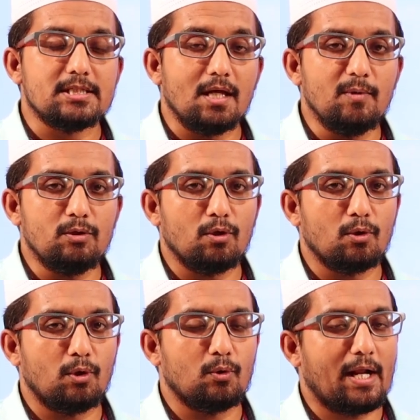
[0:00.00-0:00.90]
சேமித்து
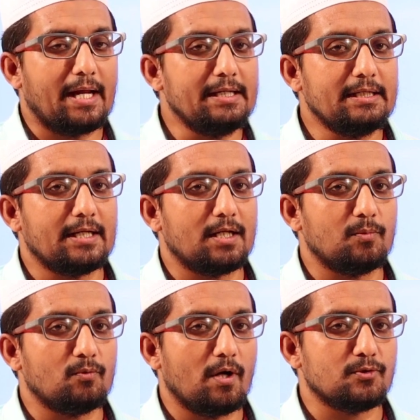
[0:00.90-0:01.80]
வைக்கக்கூடிய ஒரு ஐடி கார்டு
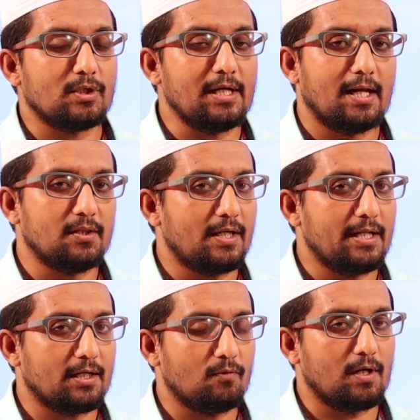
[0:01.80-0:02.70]
என்ன பண்ணுவாங்கன்னு சொன்னால் ஹெல்த்
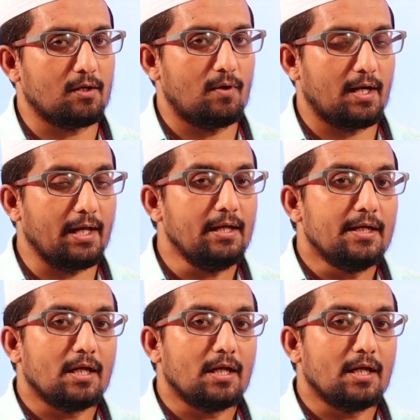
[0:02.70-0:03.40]
ஐடி எனக்கு வழங்குவாங்க